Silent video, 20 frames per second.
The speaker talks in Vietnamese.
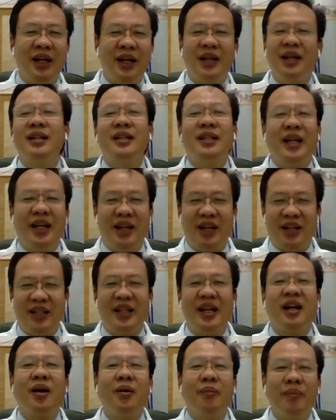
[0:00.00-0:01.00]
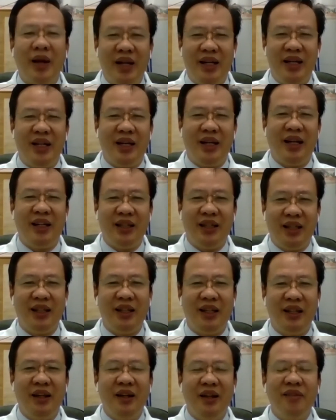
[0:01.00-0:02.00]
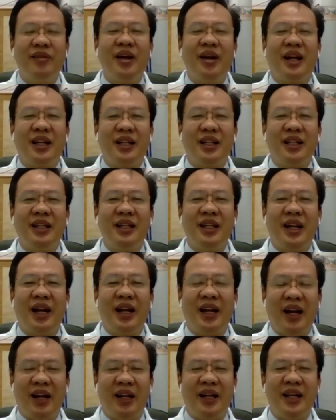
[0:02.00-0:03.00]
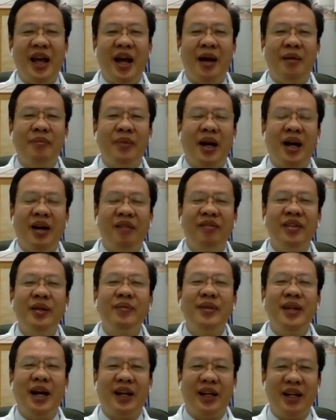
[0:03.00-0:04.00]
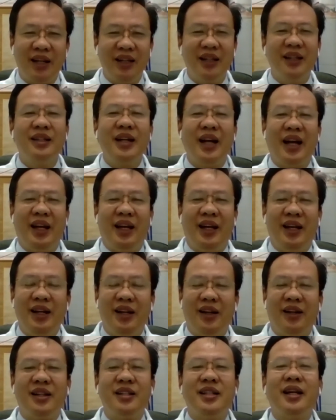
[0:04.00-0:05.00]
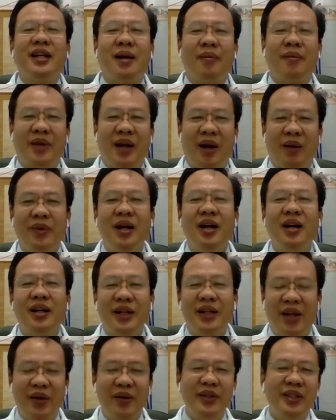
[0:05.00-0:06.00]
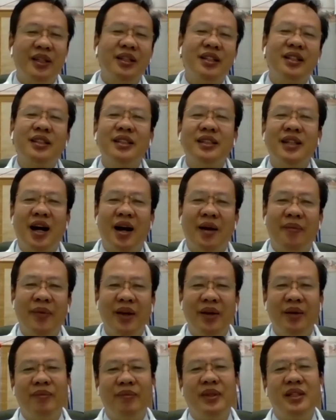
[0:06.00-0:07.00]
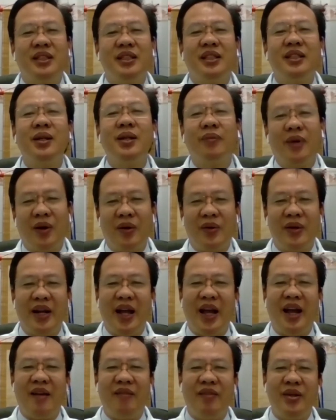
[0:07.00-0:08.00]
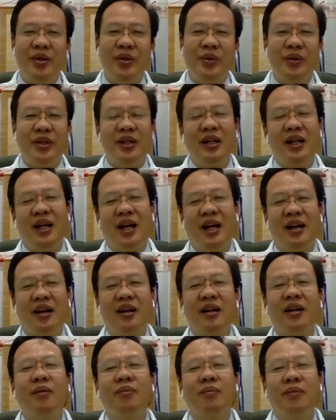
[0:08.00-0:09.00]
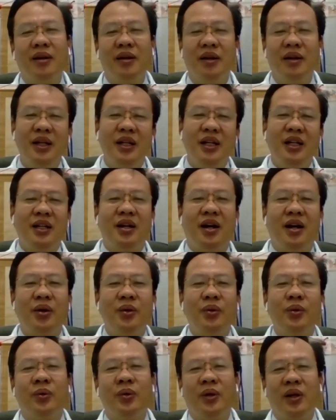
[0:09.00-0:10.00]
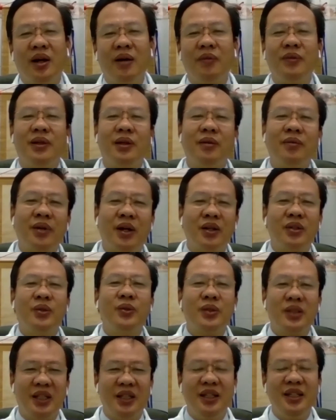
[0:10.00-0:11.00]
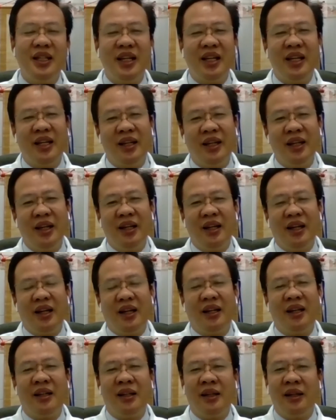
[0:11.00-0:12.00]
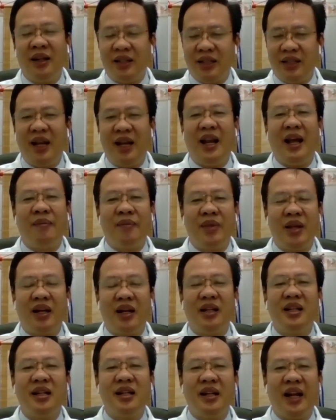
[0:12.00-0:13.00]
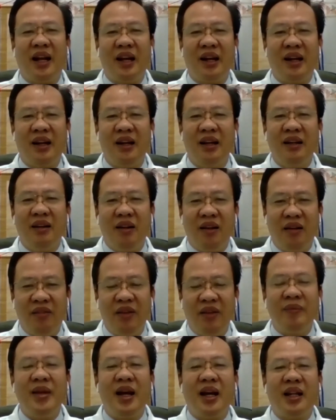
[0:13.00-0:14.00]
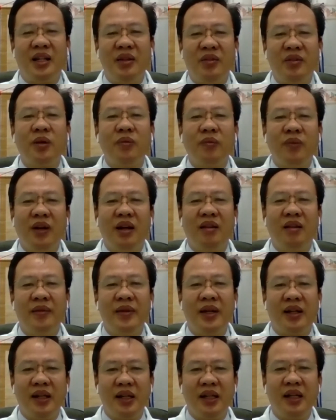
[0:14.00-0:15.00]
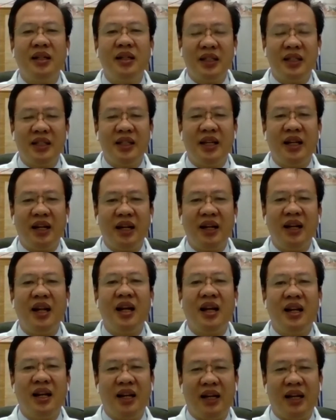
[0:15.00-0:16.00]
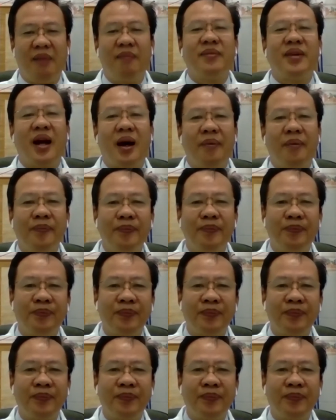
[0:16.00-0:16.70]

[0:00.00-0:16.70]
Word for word: ngưng thì nó sẽ không bị nữa là nữa và cái tình trạng da mà viêm da kích ứng này nó sẽ trầm trọng hơn nếu những cái trường hợp mình sử dụng khẩu trang ví dụ như là nó không rõ nguồn gốc không rõ xuất xứ thì thì nó sẽ làm cho cái tình trạng viêm da tiếp xúc hay viêm da kích nó sẽ rất là là trầm trọng